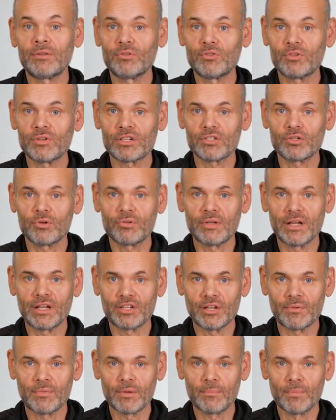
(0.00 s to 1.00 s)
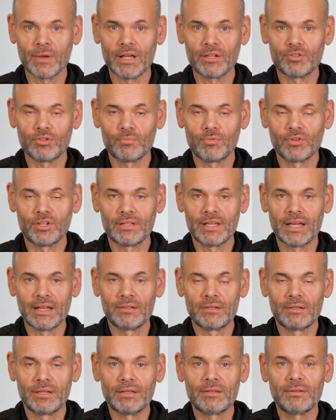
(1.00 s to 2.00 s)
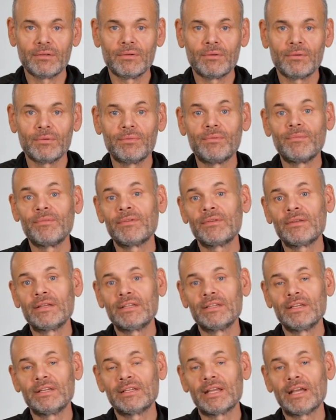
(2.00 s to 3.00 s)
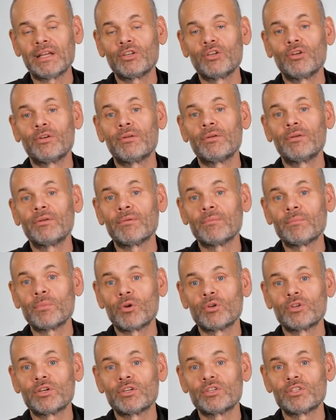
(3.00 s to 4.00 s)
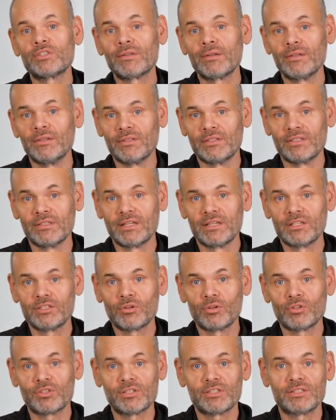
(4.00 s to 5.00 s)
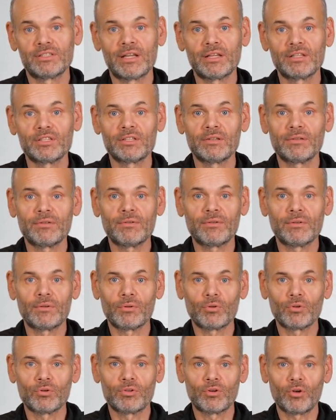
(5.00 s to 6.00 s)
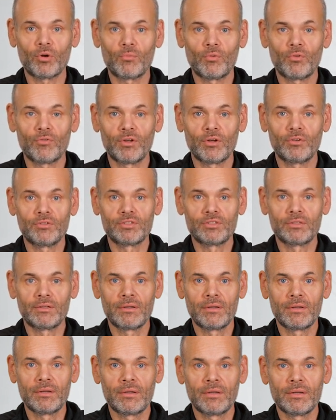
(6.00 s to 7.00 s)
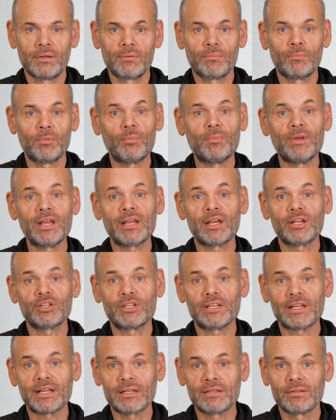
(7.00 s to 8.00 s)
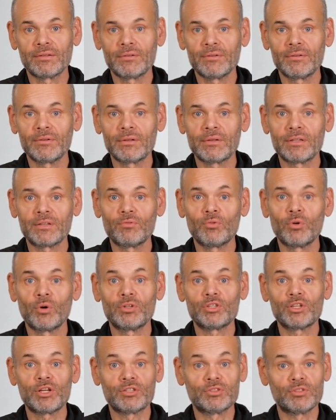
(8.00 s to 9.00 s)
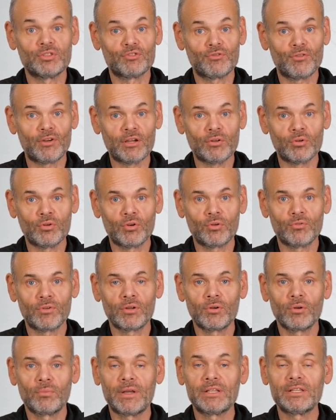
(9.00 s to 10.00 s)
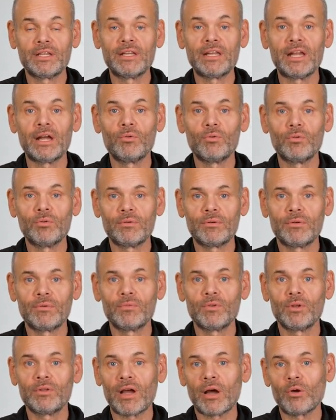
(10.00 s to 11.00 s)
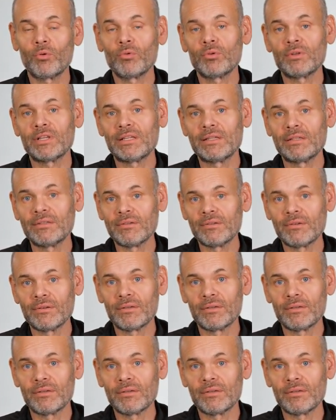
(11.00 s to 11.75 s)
które są dla Ciebie bardzo przydatne i Ty też możesz z nich skorzystać. Krótko mówiąc, pobierasz je i włączasz do swojego nowego materiału do nauki.